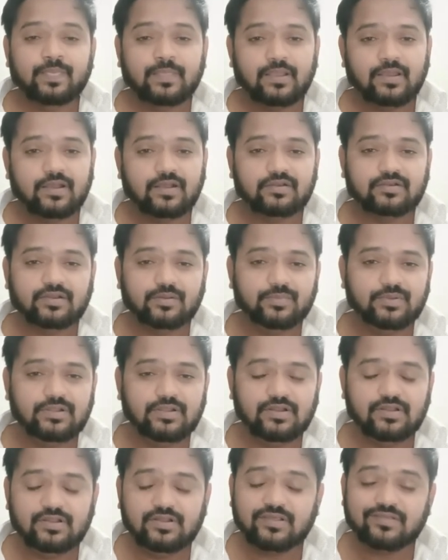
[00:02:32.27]
अगर
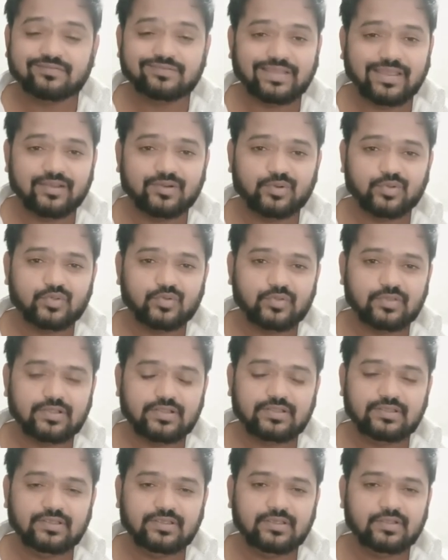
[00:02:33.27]
टर्मिनल इलनेस डायग्नोज हो
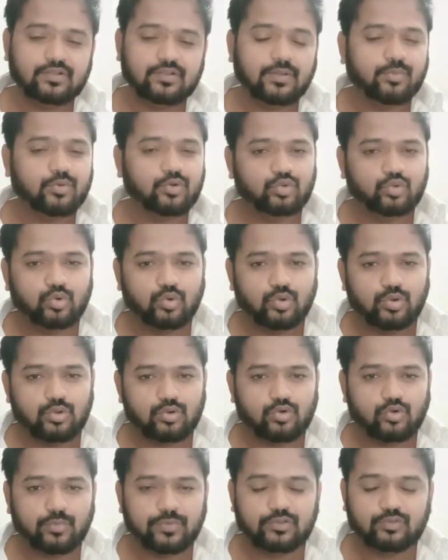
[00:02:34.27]
जाती है तो आपको दो करोड़
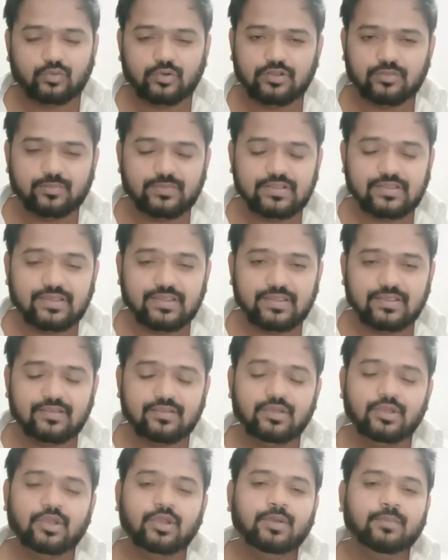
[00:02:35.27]
रुपये तुरंत मिल जाएंगे
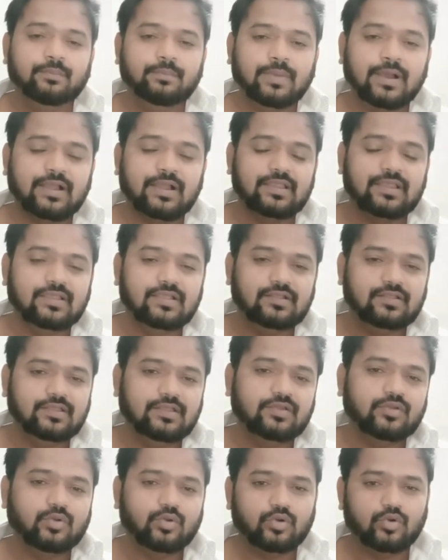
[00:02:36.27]
बाकी के
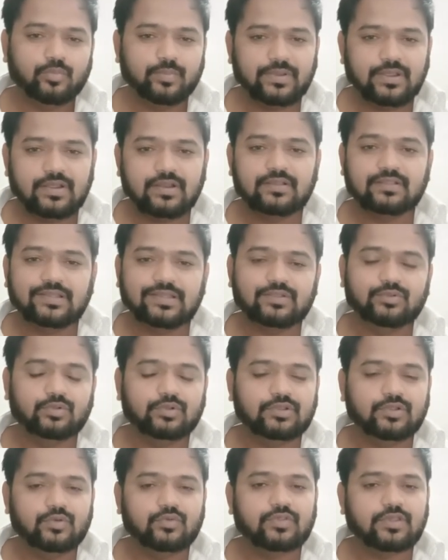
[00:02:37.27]
तीन करोड़ रुपये अगर डेथ
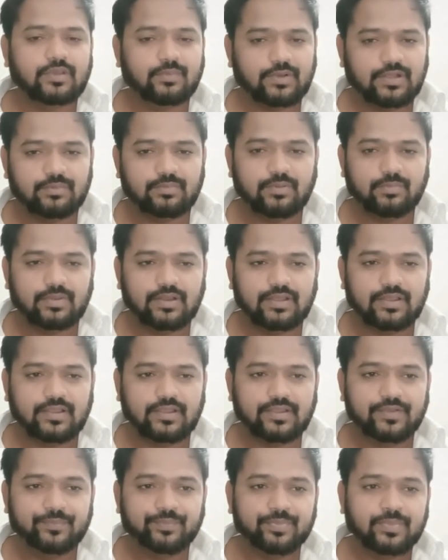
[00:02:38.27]
होती है उसके बाद में
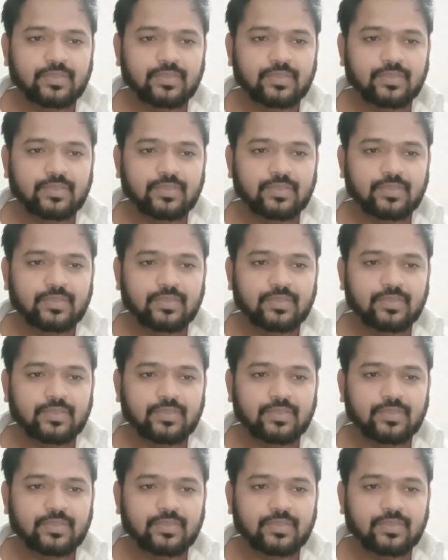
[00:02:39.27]
मिलेंगे